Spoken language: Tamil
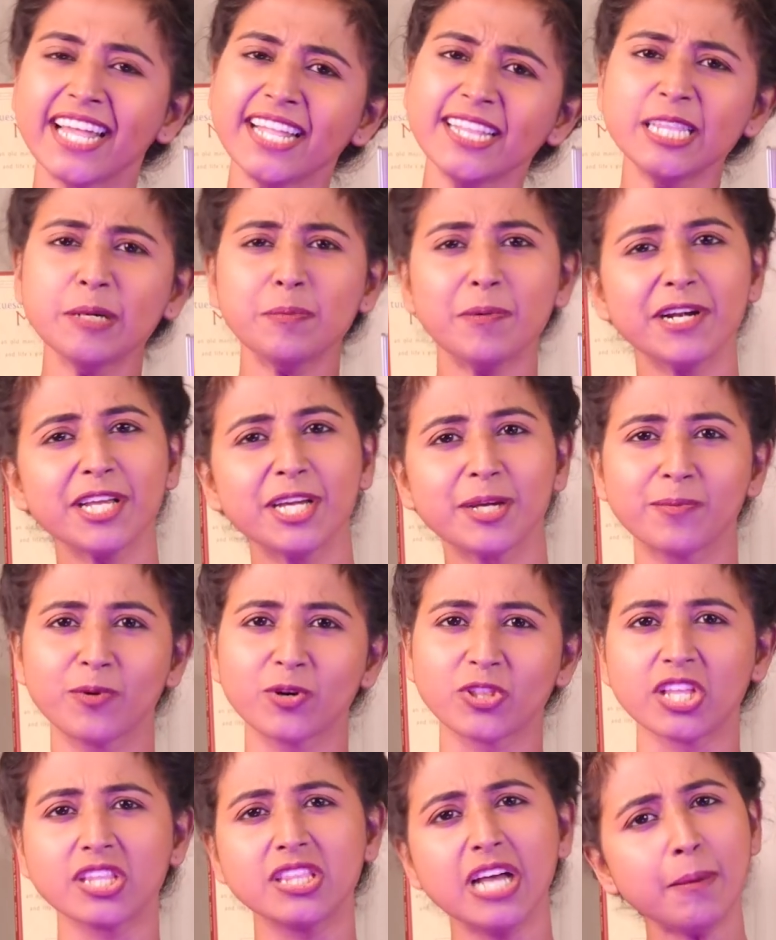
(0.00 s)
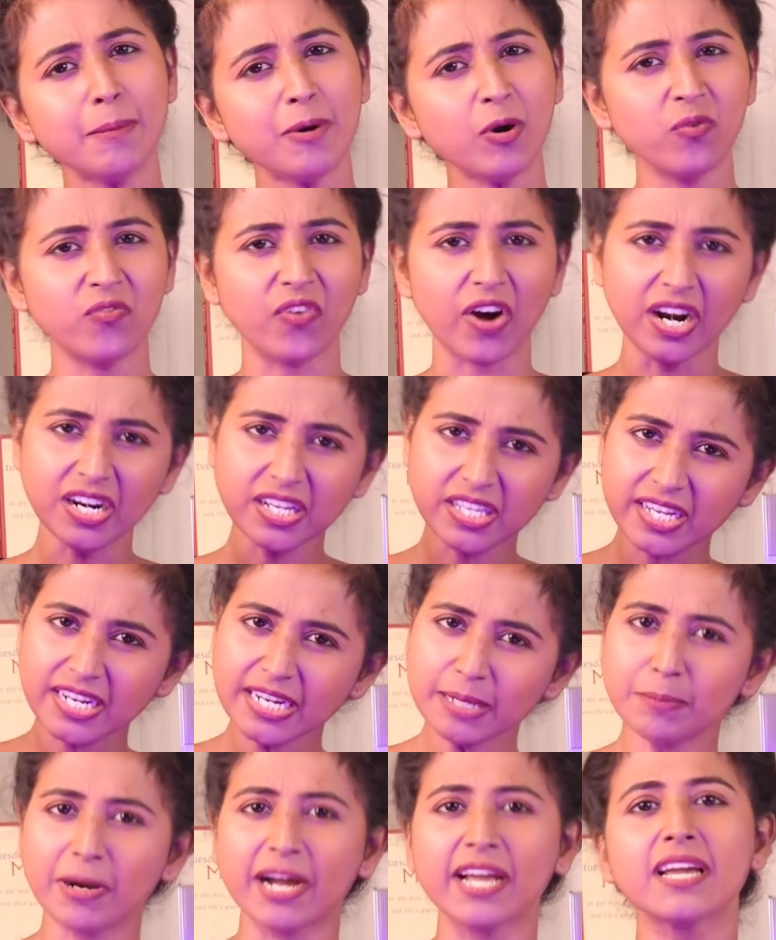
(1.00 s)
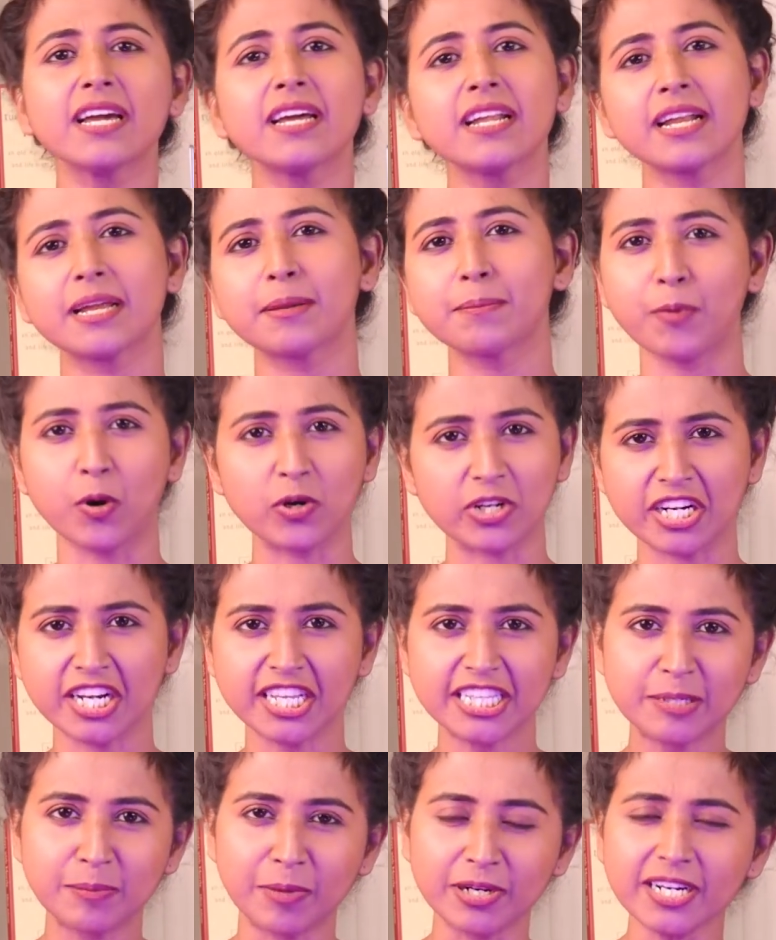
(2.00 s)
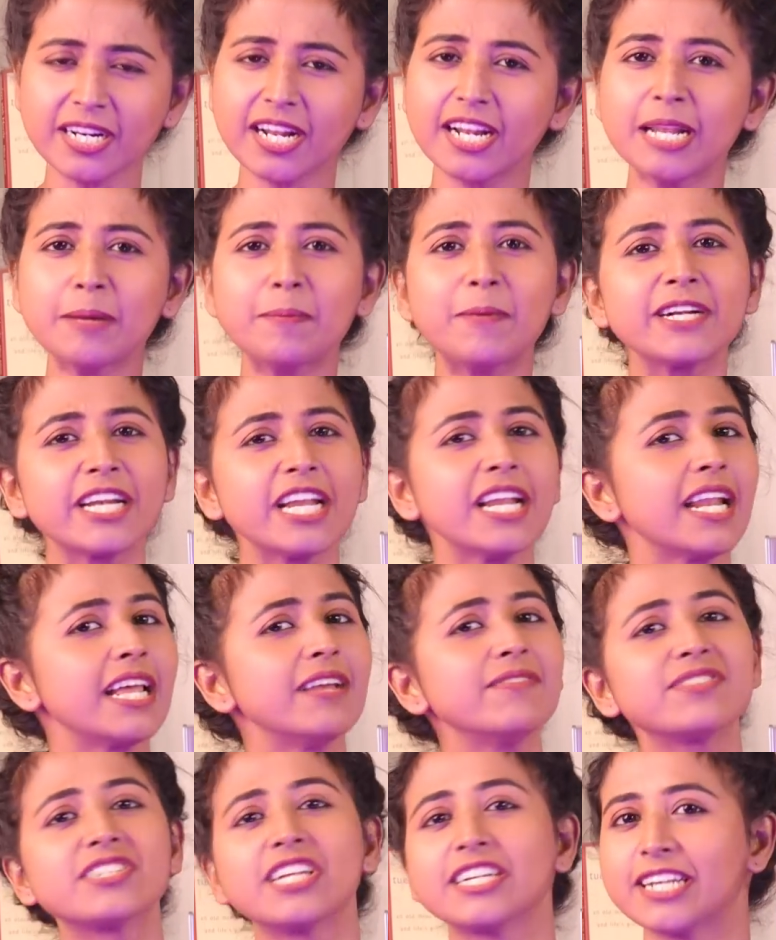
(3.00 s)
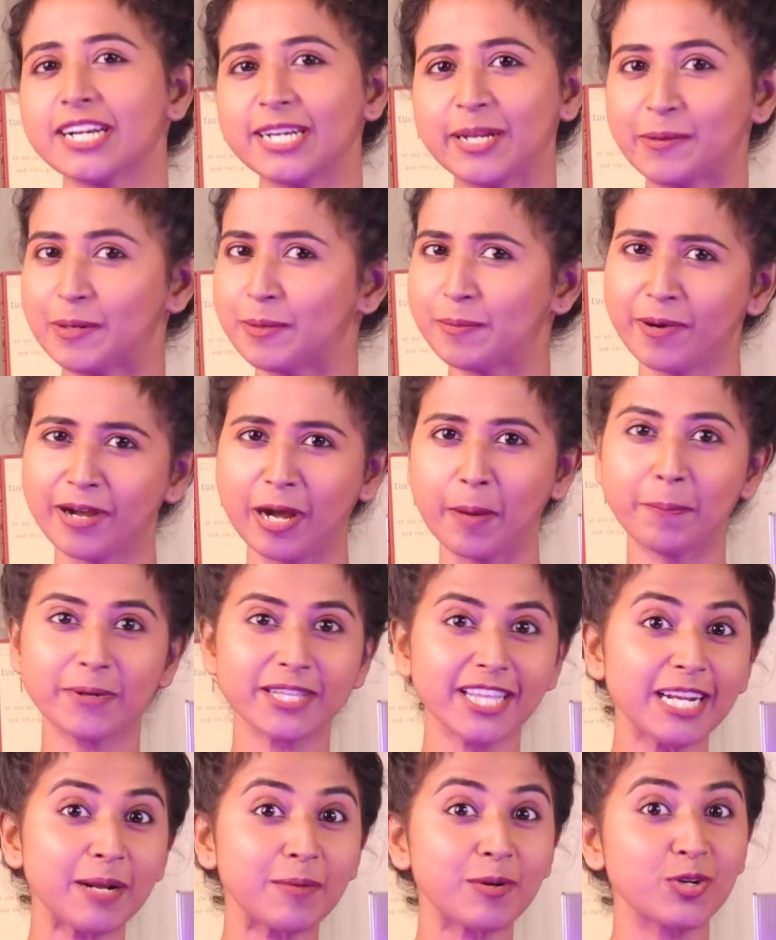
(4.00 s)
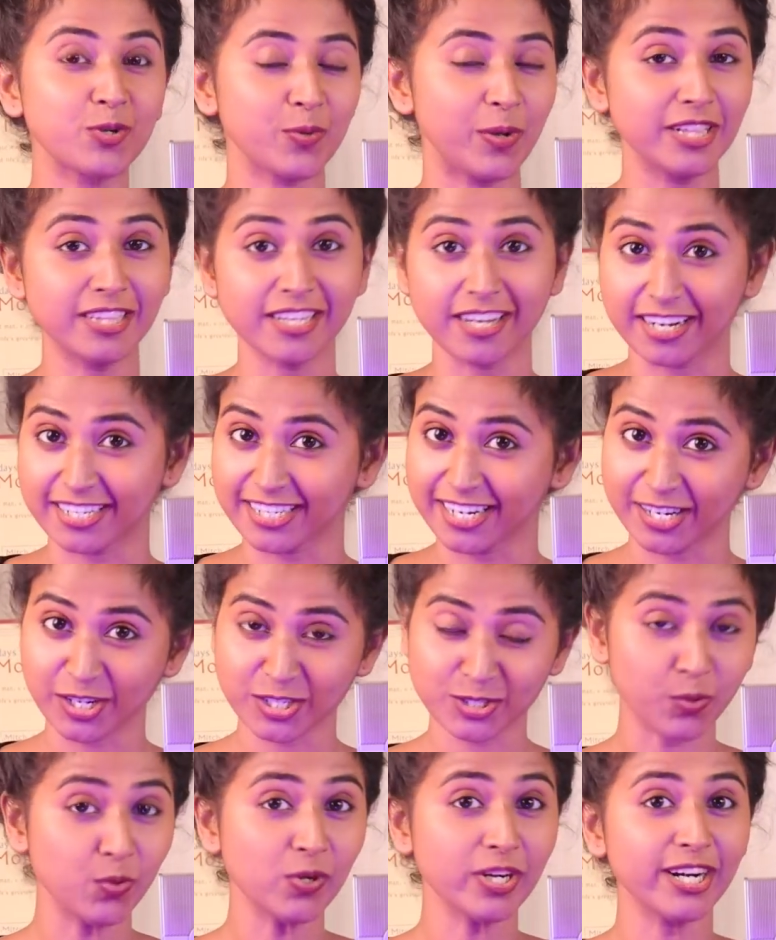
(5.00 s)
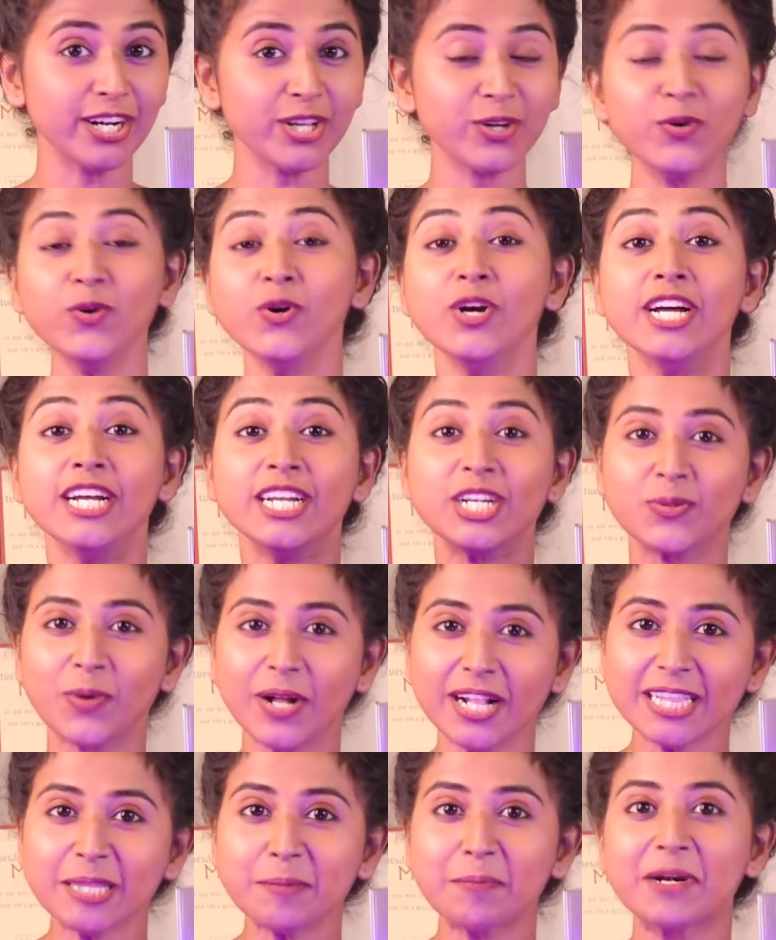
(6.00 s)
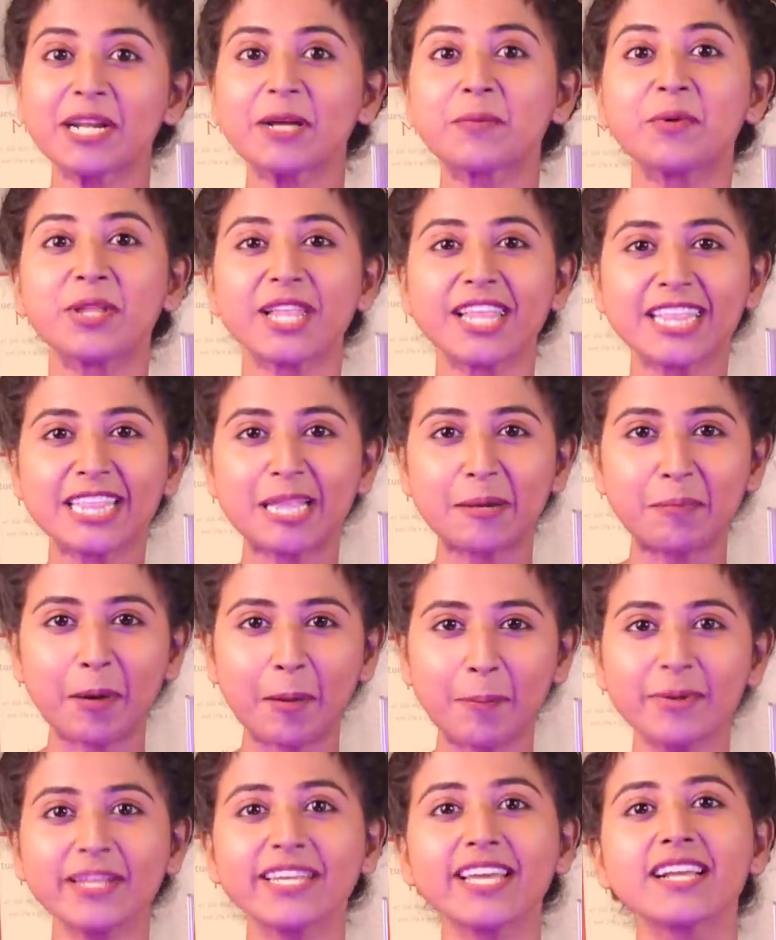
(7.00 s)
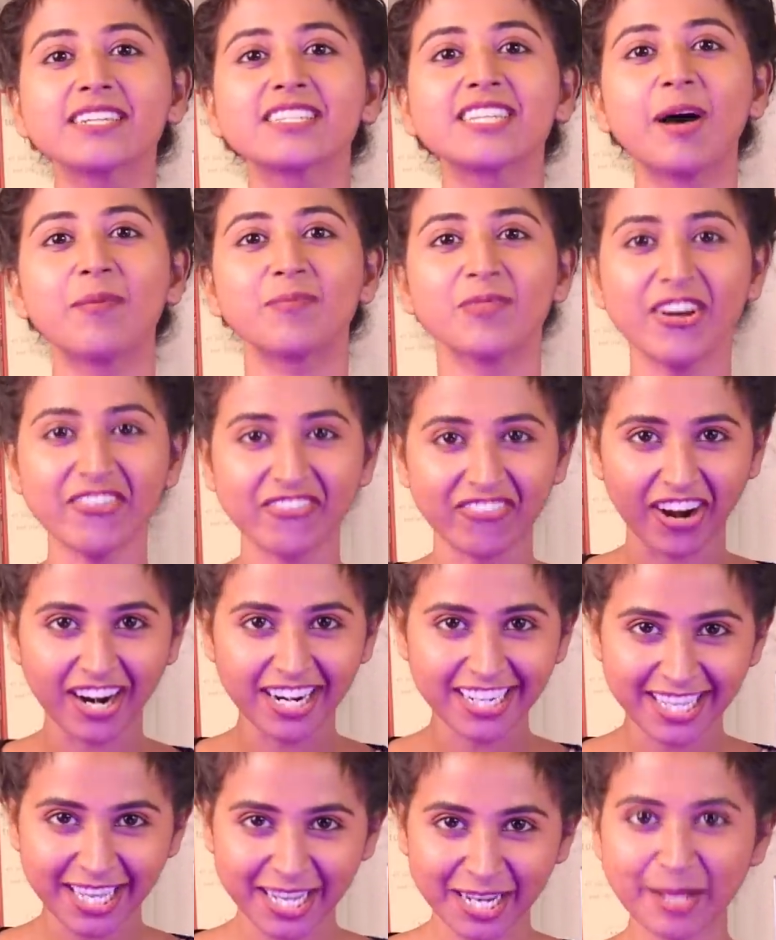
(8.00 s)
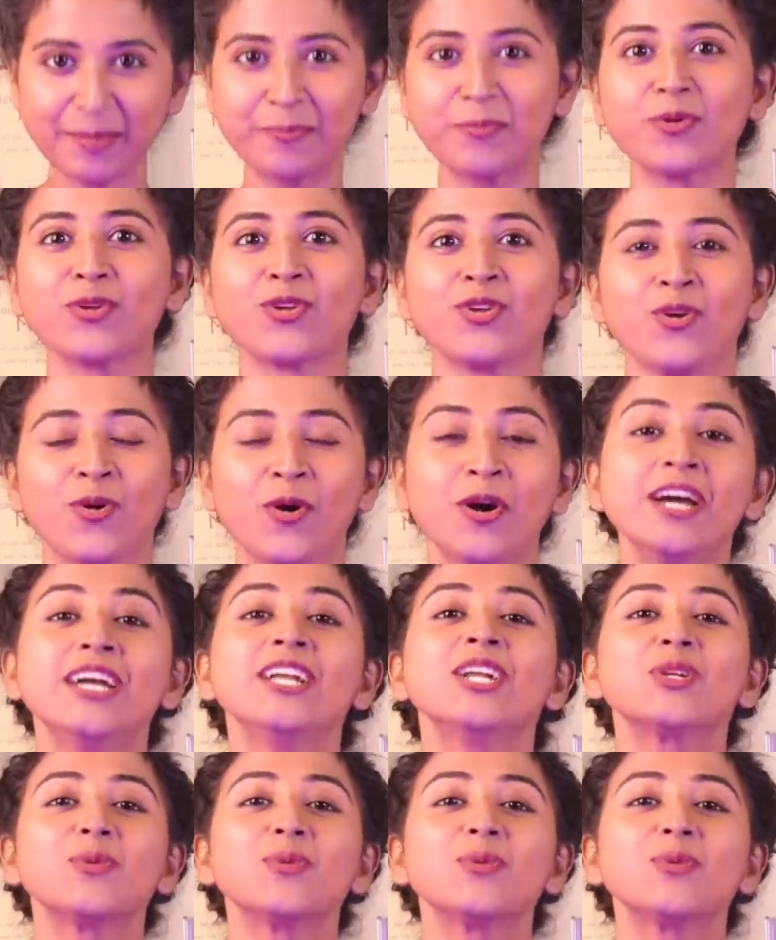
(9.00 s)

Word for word: டென்த்து படிக்கும்போது இதாம்மா அவன் வாழ்க்கையிலே பயங்கர இம்பார்ட்டன்ட் இது மட்டும் நல்லா பண்ணுறேன் லைஃப் செட்டில்டு அப்படிம்பாங்க அப்போ தான் நமக்கு டுவெல்த்து கரெக்டான ஸ்கூல் கிடைக்கும் டுவெல்த்து படிக்கும்போது இந்த பப்ளிக் எக்ஸாம் தான் வாழ்க்கையிலே முக்கியம்